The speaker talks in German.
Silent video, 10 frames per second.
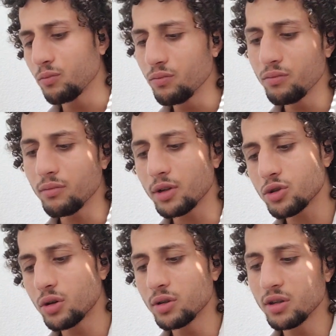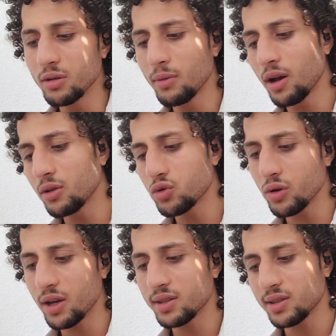mh, hm, man sollte immer
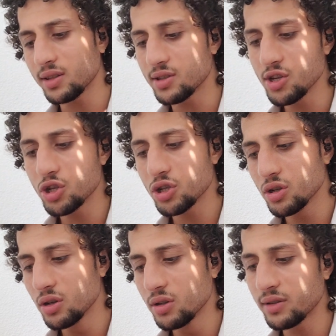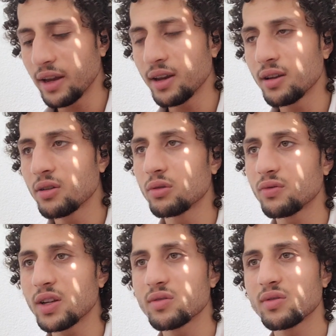zuerst an sich denken
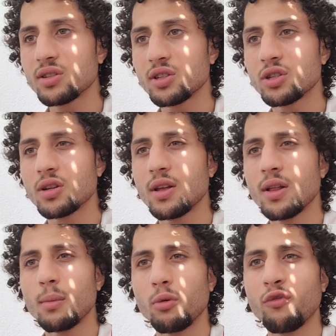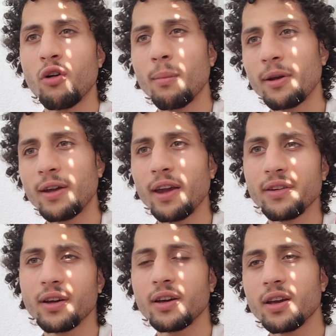und was weiß ich, bevor man
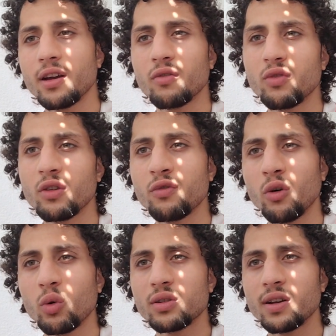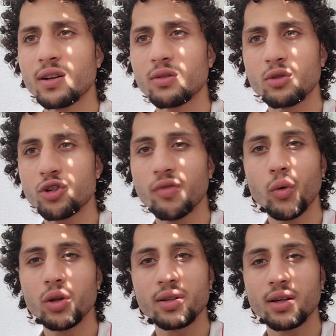andere irgendwie verurteilt. Und ich
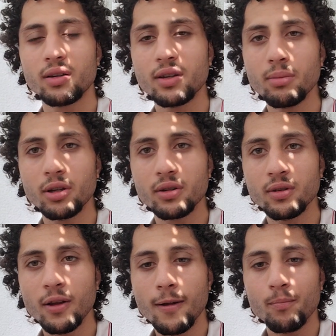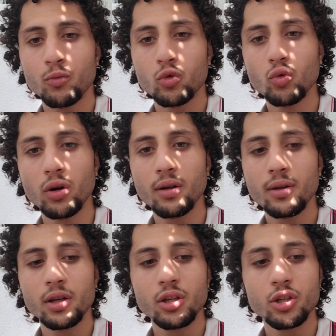verurteile niemanden, nur
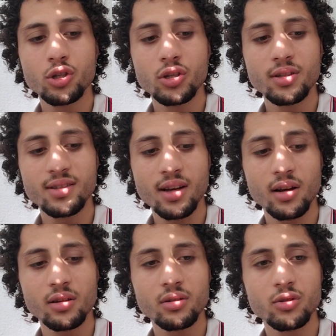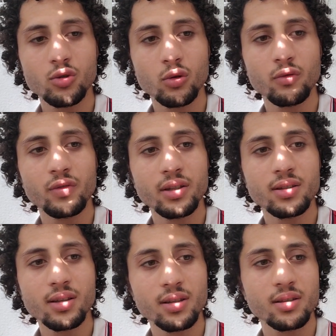ich sage so, wie
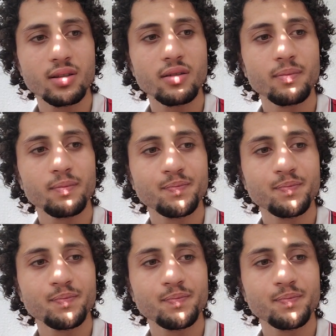es ist.